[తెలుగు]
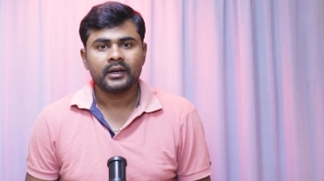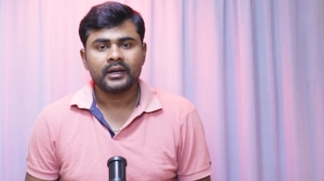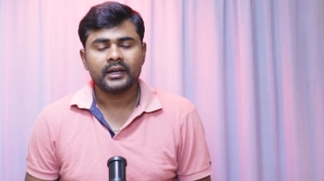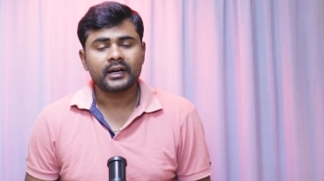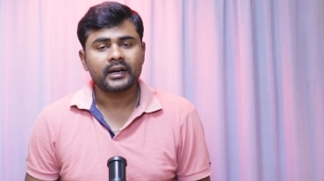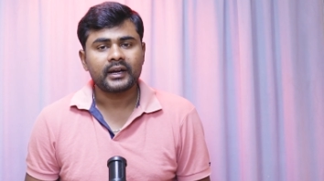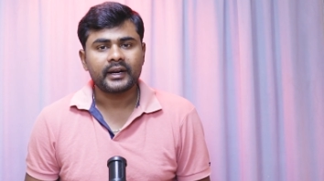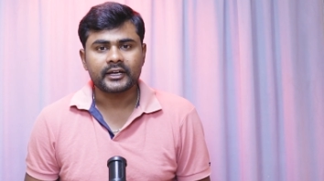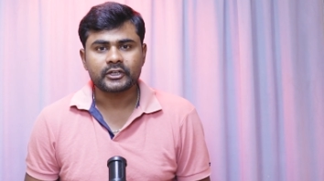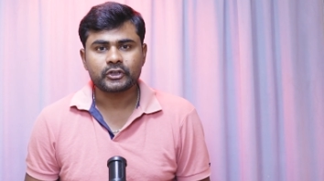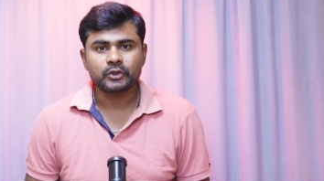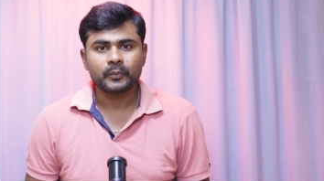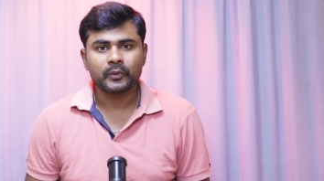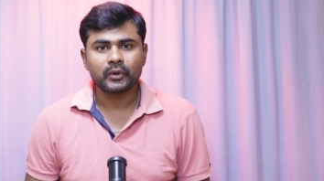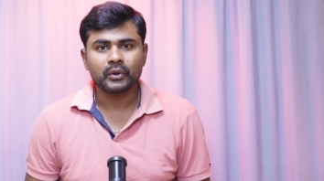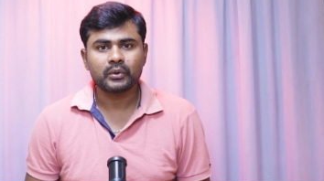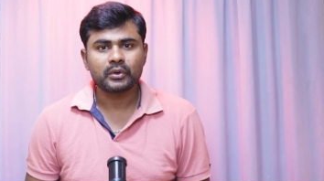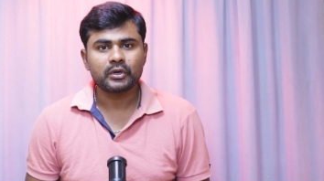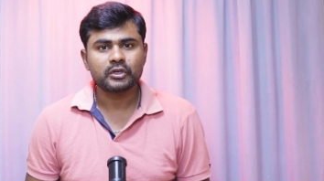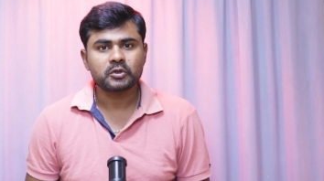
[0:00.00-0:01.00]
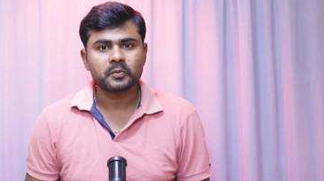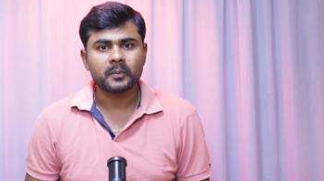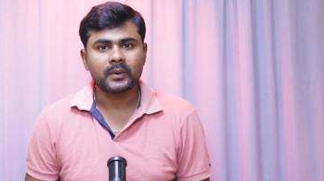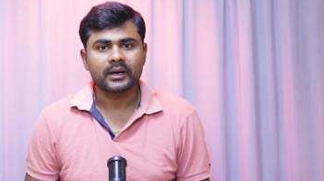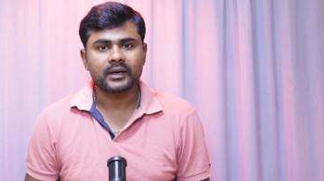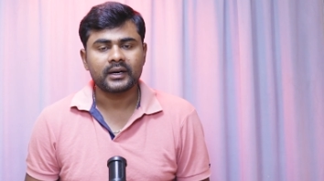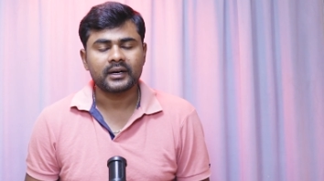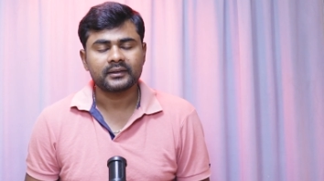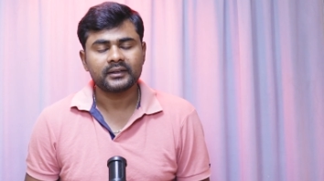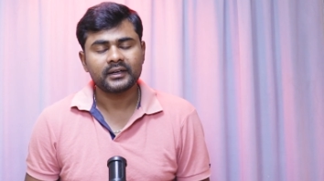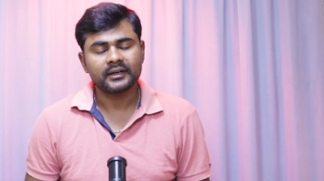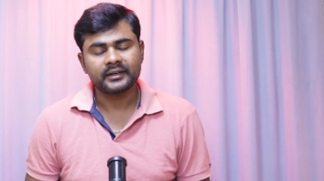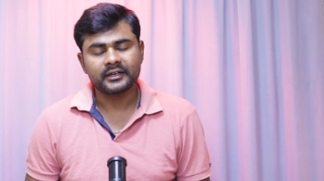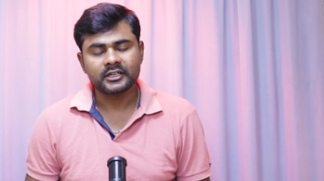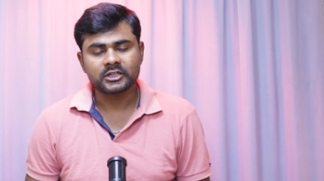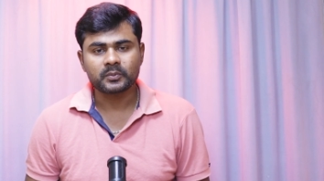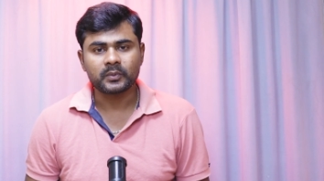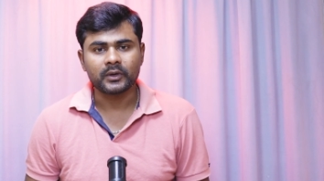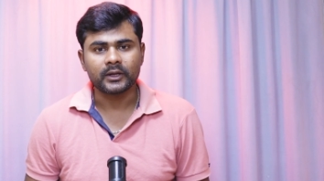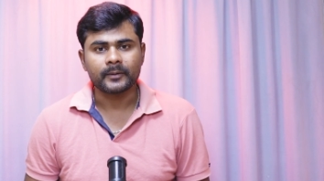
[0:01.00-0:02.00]
ఇక నెక్స్ట్ ప్రో గురించి మాట్లాడితే
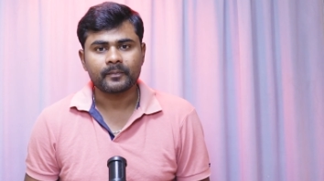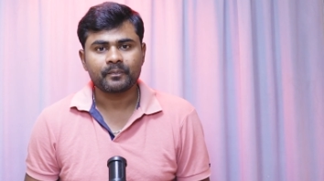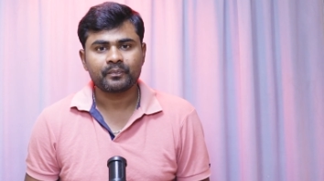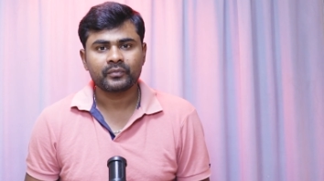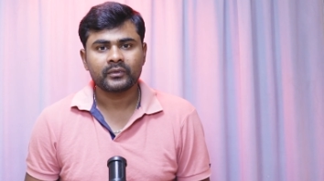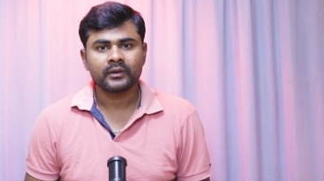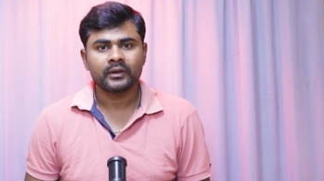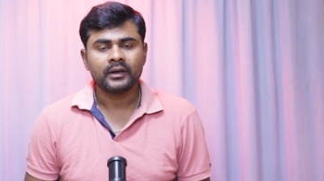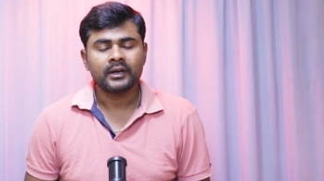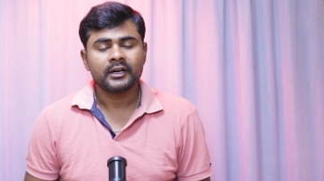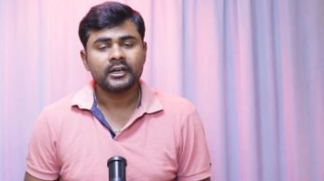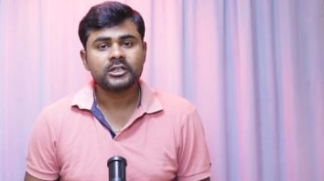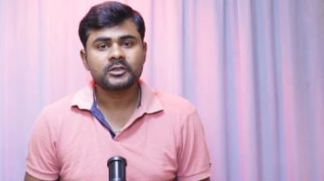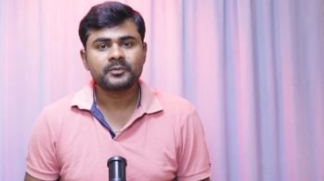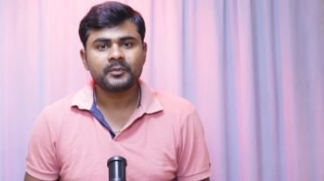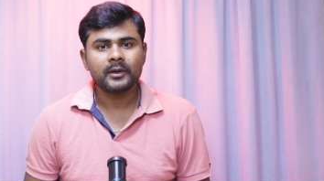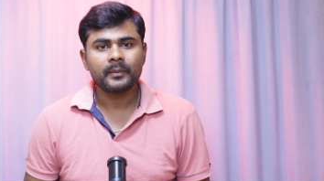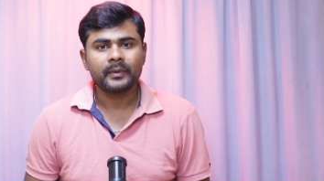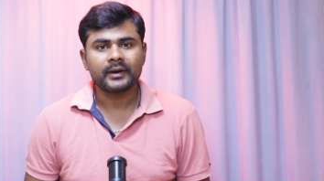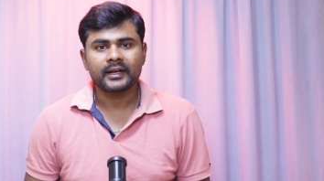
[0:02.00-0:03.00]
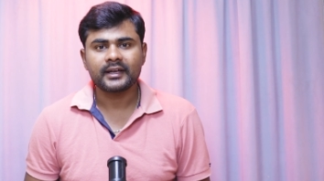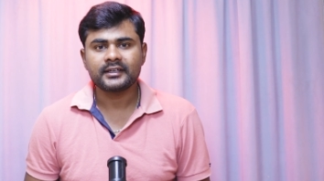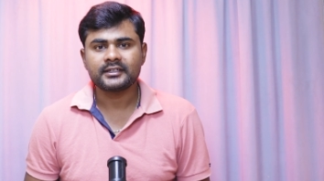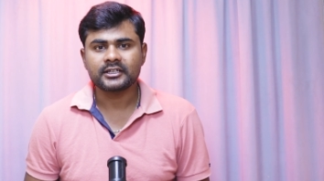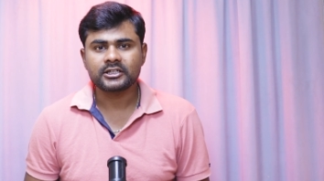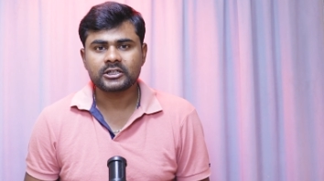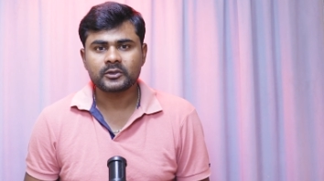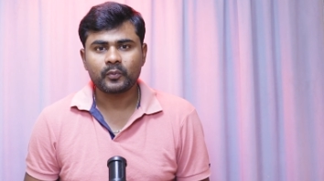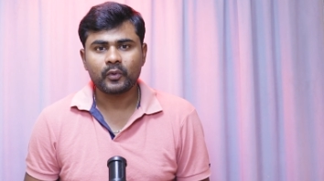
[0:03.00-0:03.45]
డిస్ప్లే డిస్ప్లే మనకి సిక్స్